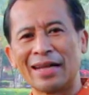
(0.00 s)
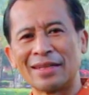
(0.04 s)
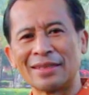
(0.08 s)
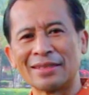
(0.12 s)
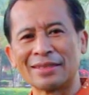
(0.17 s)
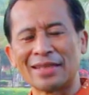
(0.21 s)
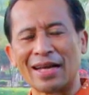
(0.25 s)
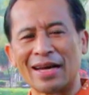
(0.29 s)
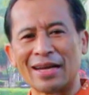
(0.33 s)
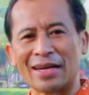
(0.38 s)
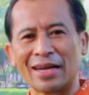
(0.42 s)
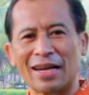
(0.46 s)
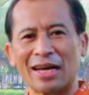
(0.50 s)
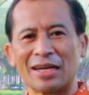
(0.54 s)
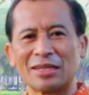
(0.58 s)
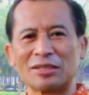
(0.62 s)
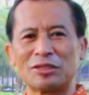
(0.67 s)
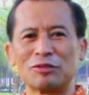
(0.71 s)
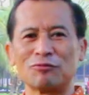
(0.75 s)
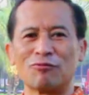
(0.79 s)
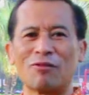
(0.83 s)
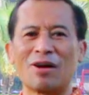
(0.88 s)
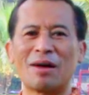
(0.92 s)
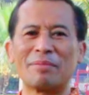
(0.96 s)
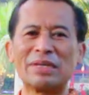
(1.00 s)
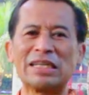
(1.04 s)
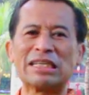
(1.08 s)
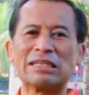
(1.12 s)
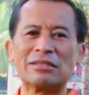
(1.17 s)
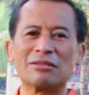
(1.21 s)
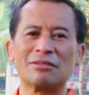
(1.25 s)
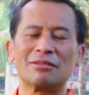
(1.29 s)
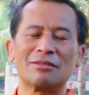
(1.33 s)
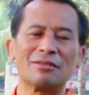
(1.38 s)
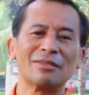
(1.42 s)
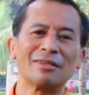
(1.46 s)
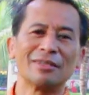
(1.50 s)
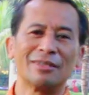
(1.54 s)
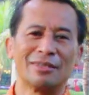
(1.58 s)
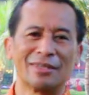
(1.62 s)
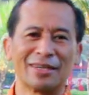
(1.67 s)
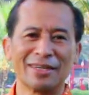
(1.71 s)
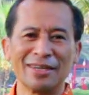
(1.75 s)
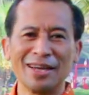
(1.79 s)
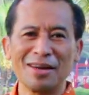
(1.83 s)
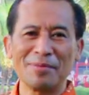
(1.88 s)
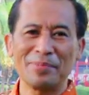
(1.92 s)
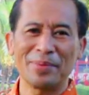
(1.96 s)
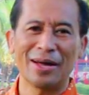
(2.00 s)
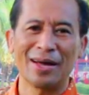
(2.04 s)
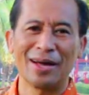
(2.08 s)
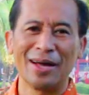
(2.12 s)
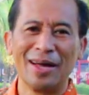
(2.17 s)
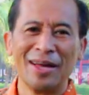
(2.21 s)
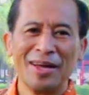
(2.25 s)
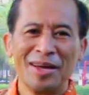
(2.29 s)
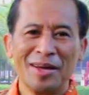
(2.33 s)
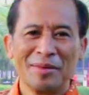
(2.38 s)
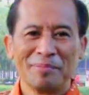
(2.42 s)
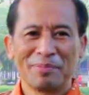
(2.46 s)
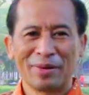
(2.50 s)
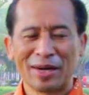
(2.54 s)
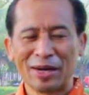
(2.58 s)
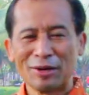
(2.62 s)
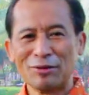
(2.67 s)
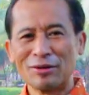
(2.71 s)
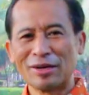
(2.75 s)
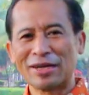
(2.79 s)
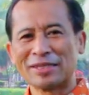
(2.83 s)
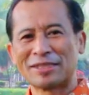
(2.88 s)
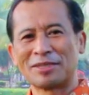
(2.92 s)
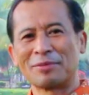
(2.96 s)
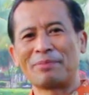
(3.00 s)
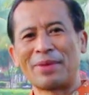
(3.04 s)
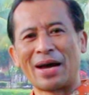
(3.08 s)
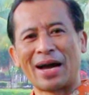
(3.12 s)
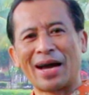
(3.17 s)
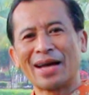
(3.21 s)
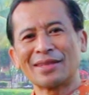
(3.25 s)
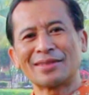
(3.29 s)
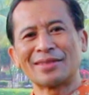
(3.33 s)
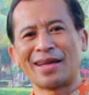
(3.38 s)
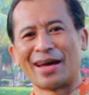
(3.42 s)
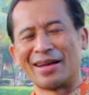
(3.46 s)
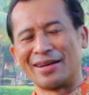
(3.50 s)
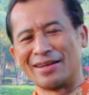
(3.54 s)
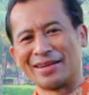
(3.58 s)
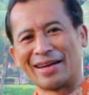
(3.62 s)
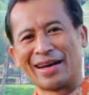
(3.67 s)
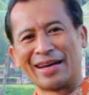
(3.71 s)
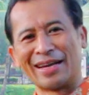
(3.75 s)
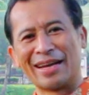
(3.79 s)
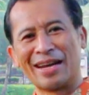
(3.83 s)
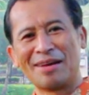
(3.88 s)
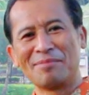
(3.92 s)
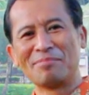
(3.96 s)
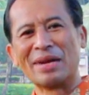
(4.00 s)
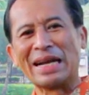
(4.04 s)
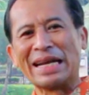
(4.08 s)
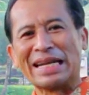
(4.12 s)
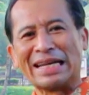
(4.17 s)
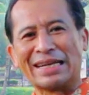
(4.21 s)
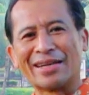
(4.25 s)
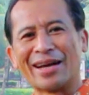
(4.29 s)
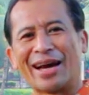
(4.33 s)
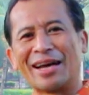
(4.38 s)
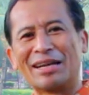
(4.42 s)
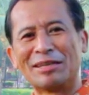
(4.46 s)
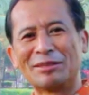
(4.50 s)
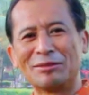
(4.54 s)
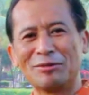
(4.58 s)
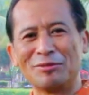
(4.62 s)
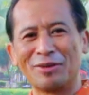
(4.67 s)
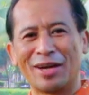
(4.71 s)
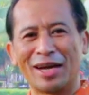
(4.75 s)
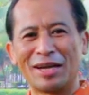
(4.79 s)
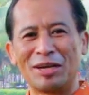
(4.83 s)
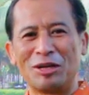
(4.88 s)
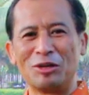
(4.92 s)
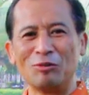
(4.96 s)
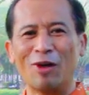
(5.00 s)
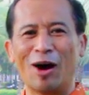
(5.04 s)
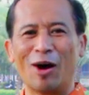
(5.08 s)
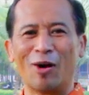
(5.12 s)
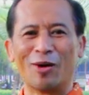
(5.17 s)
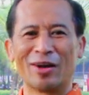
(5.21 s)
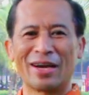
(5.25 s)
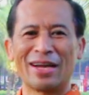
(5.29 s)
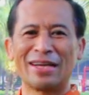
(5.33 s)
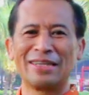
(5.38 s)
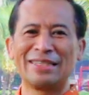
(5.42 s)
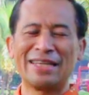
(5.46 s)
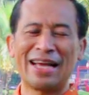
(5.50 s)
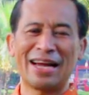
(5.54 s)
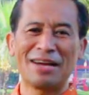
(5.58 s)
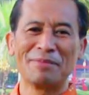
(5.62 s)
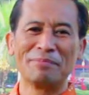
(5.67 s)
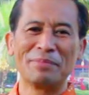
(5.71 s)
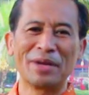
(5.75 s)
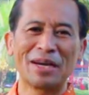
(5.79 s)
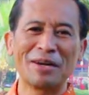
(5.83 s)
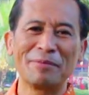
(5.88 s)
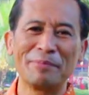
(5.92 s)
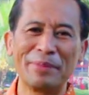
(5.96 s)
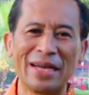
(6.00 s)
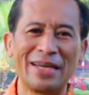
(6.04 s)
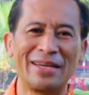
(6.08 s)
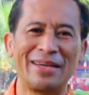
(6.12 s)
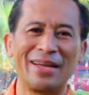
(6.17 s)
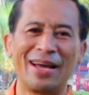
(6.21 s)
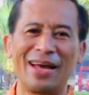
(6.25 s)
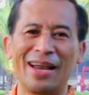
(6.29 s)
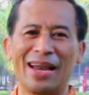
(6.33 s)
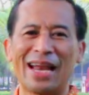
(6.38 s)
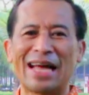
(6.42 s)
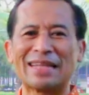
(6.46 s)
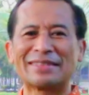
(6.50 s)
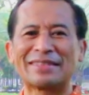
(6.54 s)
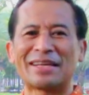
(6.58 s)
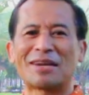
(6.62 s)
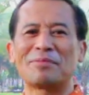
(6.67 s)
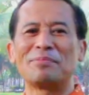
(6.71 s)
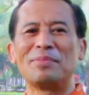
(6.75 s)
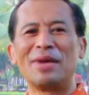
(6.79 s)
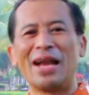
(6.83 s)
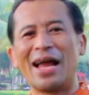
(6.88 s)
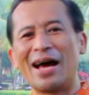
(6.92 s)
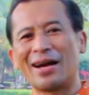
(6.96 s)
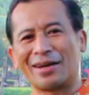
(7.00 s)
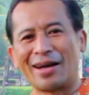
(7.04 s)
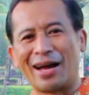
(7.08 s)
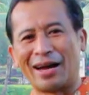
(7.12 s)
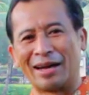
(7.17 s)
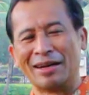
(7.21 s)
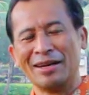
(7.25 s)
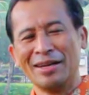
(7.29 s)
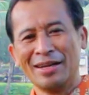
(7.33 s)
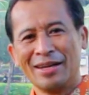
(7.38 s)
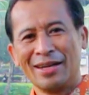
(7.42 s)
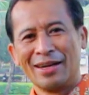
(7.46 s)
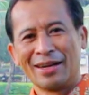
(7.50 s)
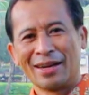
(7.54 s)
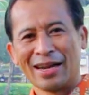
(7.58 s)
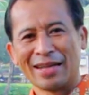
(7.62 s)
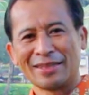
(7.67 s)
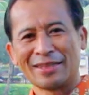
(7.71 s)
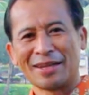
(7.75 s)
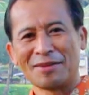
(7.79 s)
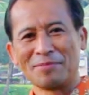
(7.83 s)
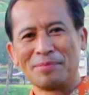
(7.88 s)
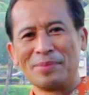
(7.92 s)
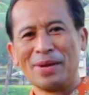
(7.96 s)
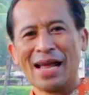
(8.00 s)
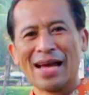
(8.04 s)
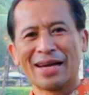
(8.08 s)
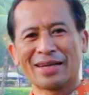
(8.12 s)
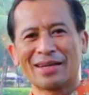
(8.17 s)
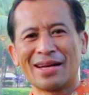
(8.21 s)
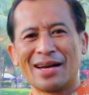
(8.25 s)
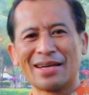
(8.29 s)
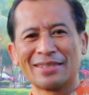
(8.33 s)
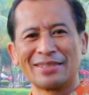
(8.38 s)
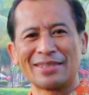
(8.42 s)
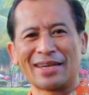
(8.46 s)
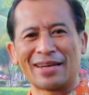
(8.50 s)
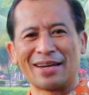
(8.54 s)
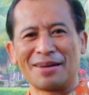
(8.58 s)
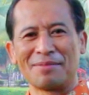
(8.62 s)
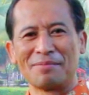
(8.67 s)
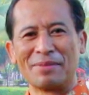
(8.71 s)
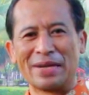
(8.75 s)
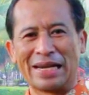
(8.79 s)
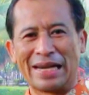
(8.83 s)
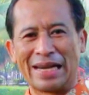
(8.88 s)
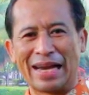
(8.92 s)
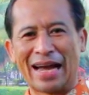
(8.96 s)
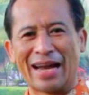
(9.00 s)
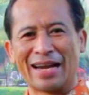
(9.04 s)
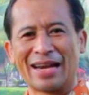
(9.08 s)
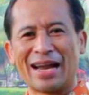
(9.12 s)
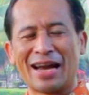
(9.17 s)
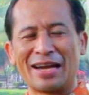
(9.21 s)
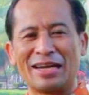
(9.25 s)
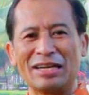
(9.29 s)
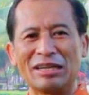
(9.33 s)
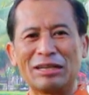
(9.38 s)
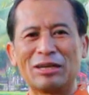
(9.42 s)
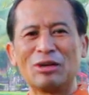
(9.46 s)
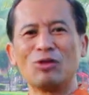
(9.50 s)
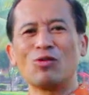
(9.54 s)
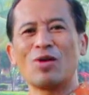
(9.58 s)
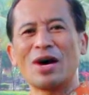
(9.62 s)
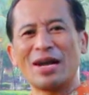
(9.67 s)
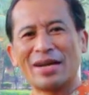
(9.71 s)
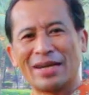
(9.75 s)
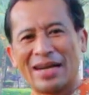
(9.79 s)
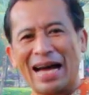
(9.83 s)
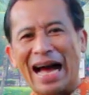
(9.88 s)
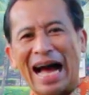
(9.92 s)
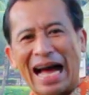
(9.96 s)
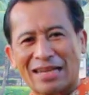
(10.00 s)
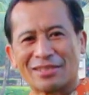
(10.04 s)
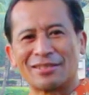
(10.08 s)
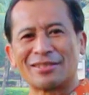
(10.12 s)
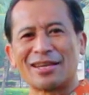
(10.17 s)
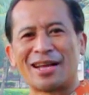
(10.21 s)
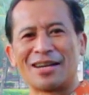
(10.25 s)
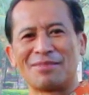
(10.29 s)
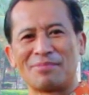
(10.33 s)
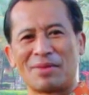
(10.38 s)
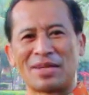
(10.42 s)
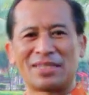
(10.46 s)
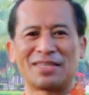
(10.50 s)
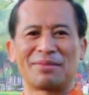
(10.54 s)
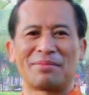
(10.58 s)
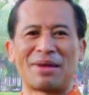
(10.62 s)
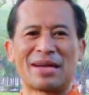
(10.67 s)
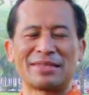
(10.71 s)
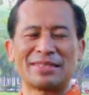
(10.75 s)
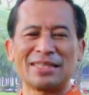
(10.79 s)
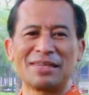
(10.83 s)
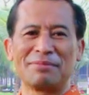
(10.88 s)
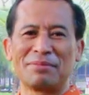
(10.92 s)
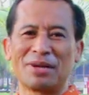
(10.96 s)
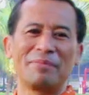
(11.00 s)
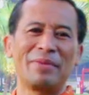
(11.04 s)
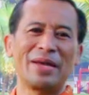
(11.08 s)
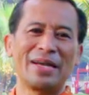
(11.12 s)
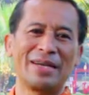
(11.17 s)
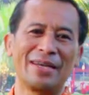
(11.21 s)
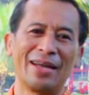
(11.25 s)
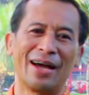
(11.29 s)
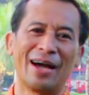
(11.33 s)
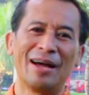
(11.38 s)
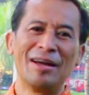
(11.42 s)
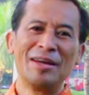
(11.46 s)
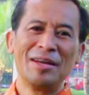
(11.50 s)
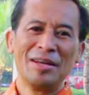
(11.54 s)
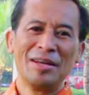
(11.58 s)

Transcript: antara suami istri. Kenapa perlu kesepakatan? Karena menikah itu kan dua orang yang berbeda latar belakang latar belakang cara mendidik anak di keluarga asal masing-masing berbeda